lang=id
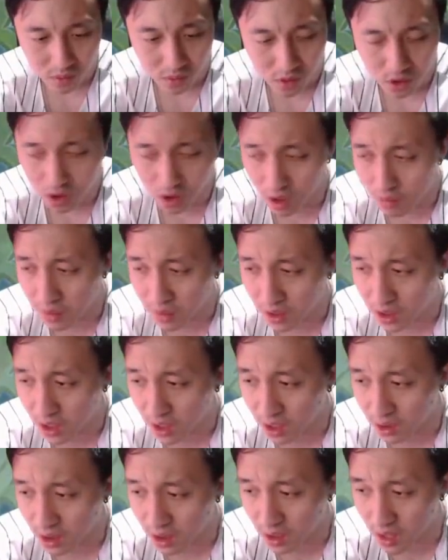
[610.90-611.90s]
Streamer
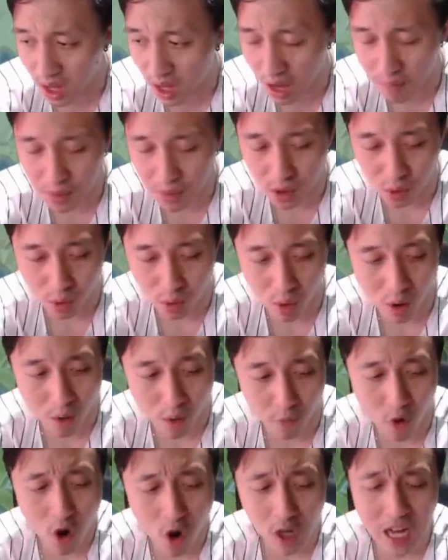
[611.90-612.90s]
33 habis tuh off.
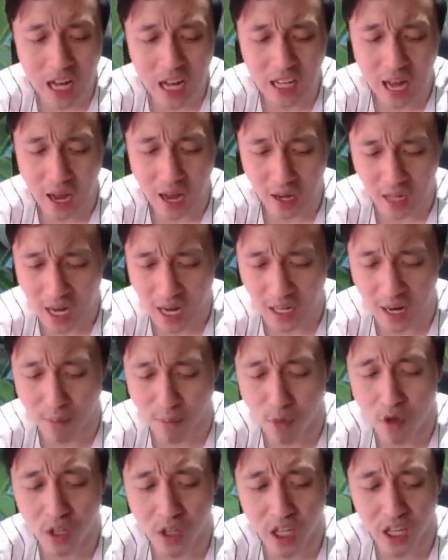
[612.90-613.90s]
Oh kagak, kagak
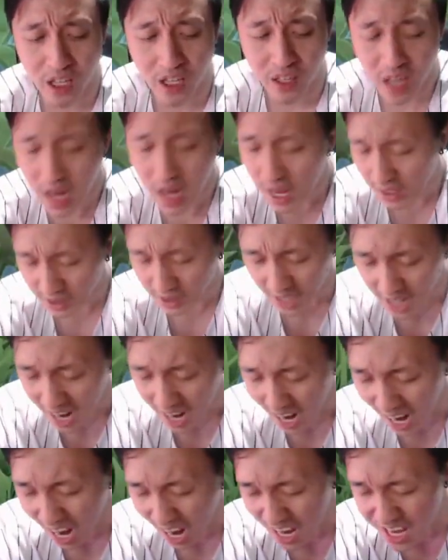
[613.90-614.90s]
mungkin. Kagak
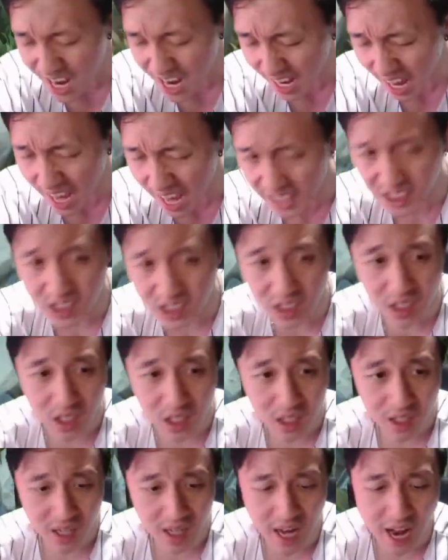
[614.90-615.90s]
aja guys.
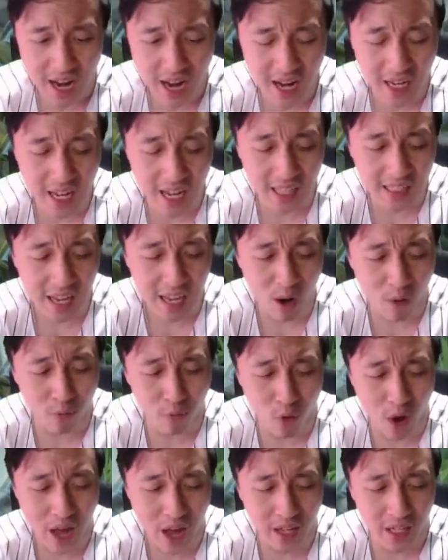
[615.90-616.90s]
Gak ada kata off
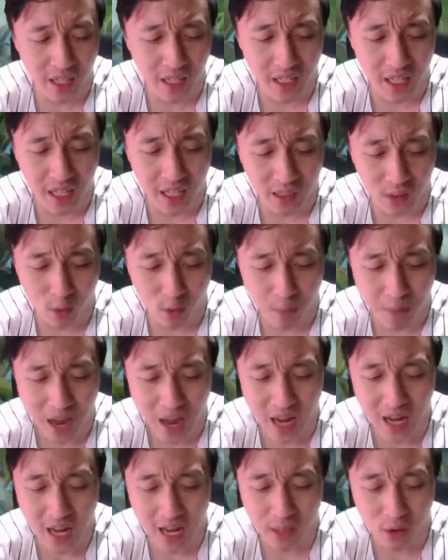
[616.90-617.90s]
gue hari ini guys. Lupa
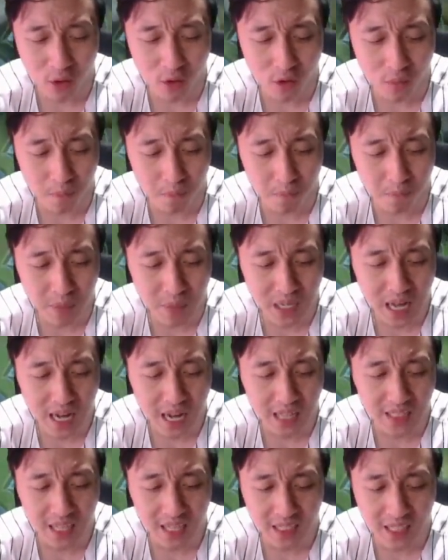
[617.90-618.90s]
ada tuh pegang
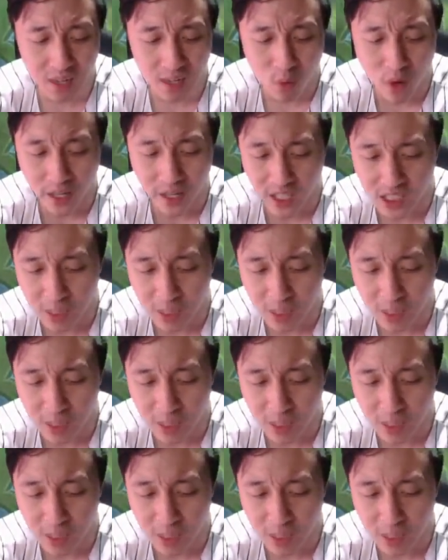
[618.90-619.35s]
kata-kata gue guys,